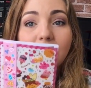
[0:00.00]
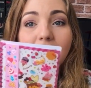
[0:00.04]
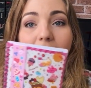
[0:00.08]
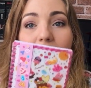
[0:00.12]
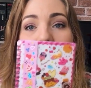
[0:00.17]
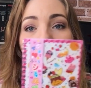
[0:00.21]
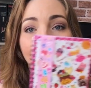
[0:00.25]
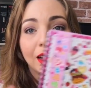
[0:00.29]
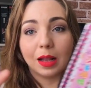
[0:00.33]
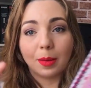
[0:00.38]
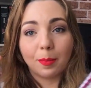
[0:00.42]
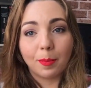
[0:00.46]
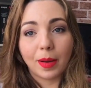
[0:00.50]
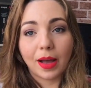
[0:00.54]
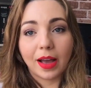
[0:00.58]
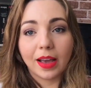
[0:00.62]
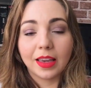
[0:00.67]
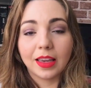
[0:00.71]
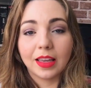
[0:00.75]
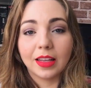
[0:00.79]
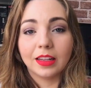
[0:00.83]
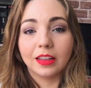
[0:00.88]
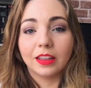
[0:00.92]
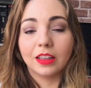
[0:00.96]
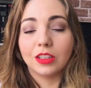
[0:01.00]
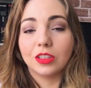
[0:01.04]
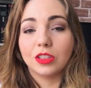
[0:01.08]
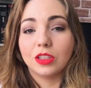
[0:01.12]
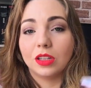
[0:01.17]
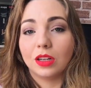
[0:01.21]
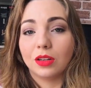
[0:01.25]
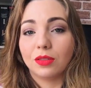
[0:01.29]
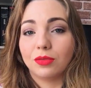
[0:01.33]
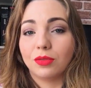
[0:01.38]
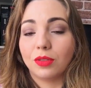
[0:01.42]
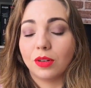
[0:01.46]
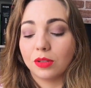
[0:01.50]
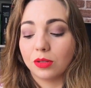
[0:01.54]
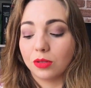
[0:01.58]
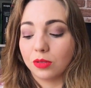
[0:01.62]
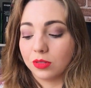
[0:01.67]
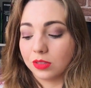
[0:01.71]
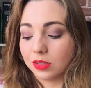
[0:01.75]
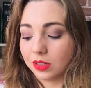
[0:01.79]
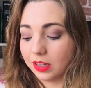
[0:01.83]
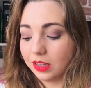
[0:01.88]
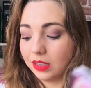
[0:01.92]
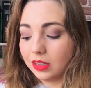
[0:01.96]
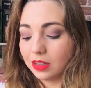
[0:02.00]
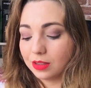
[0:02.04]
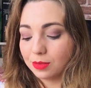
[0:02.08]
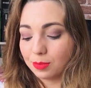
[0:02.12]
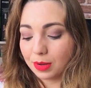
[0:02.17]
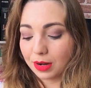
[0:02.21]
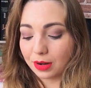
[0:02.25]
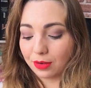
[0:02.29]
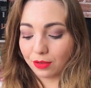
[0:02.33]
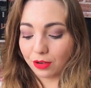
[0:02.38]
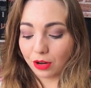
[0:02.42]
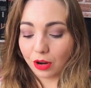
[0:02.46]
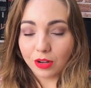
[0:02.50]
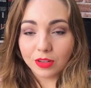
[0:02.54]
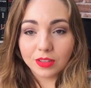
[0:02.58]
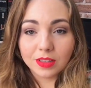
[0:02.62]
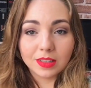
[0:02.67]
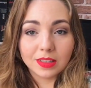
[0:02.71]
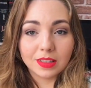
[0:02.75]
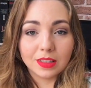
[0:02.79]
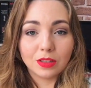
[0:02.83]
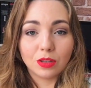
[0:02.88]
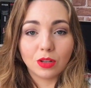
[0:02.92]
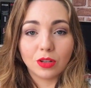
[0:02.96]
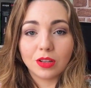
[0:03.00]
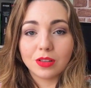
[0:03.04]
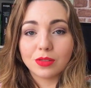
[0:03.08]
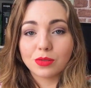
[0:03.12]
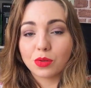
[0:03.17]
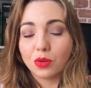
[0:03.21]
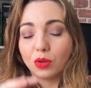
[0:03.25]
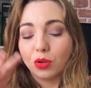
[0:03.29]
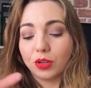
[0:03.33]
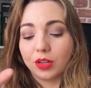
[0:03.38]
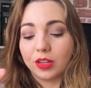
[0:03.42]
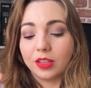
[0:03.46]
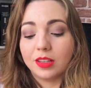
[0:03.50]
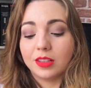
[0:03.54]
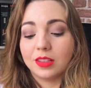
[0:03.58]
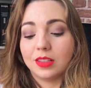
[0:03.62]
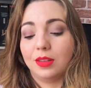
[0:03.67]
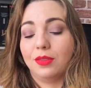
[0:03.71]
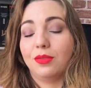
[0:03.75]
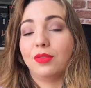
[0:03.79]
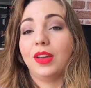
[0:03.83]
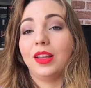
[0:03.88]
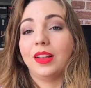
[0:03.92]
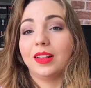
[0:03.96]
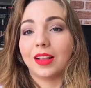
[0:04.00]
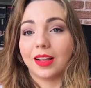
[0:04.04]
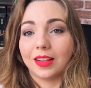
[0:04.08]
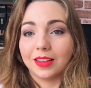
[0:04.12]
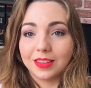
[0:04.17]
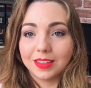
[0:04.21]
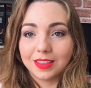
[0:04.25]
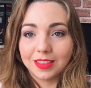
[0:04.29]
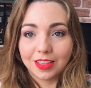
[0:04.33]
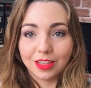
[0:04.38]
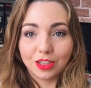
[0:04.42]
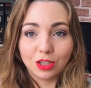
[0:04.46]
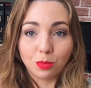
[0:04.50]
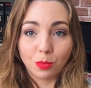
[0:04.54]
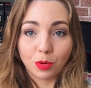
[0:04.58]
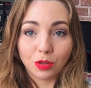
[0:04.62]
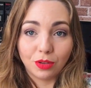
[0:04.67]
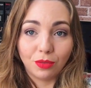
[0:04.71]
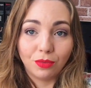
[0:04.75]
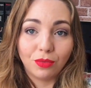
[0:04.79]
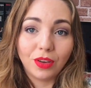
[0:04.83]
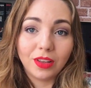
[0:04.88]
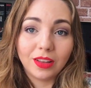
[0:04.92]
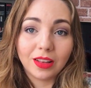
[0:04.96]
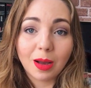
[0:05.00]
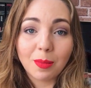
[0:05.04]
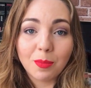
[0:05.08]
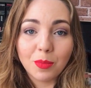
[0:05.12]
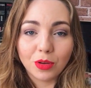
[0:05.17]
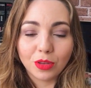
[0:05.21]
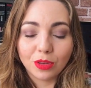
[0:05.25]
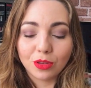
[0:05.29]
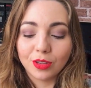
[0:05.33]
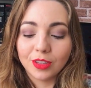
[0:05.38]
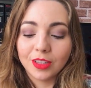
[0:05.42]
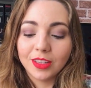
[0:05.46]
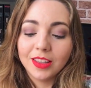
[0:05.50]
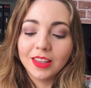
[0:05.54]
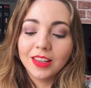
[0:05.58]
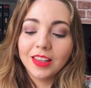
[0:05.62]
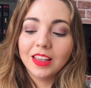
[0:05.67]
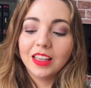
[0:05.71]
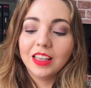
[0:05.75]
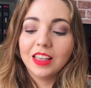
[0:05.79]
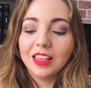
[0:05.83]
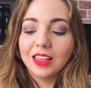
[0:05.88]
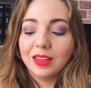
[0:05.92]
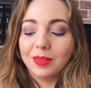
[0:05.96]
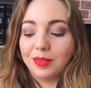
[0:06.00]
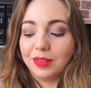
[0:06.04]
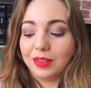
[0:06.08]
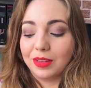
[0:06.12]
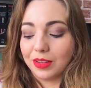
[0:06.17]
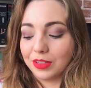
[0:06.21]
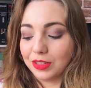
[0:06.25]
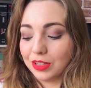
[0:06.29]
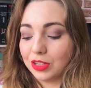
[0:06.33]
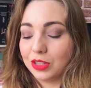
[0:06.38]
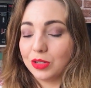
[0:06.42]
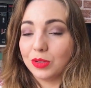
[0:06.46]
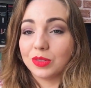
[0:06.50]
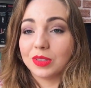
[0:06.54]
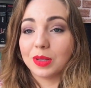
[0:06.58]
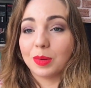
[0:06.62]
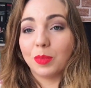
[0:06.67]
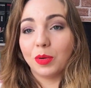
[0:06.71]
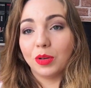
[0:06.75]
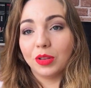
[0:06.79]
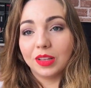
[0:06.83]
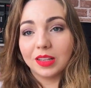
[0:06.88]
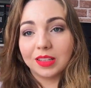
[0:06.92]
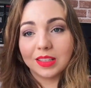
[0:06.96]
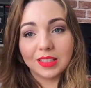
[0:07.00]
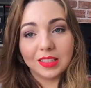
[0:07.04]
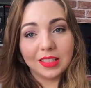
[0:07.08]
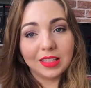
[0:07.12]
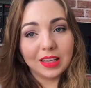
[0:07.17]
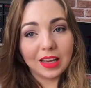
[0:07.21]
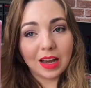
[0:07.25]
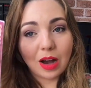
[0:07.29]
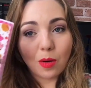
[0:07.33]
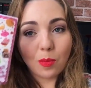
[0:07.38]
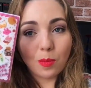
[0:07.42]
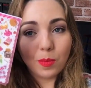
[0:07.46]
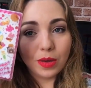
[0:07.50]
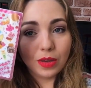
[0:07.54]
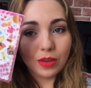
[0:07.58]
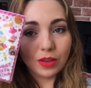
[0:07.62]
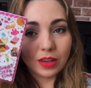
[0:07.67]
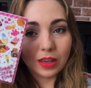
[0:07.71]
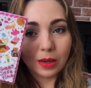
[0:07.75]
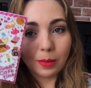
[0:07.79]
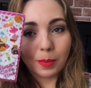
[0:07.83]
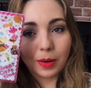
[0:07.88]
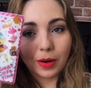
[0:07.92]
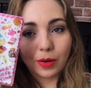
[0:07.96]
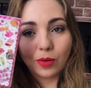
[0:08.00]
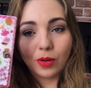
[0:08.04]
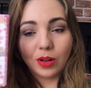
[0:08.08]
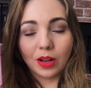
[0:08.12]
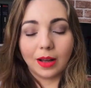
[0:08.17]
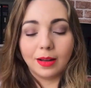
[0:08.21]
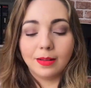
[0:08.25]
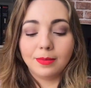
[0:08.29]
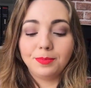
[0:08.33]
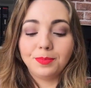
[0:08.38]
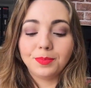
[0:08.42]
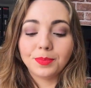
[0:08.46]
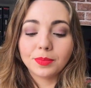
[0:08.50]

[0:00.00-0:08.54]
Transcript: Que é aquela máquina que tira fotos lindas, maravilhosas e todas coloridas e enfeitadas, que a gente pode enfeitar muito. Então a gente usa muito esse albinho aqui pra colar.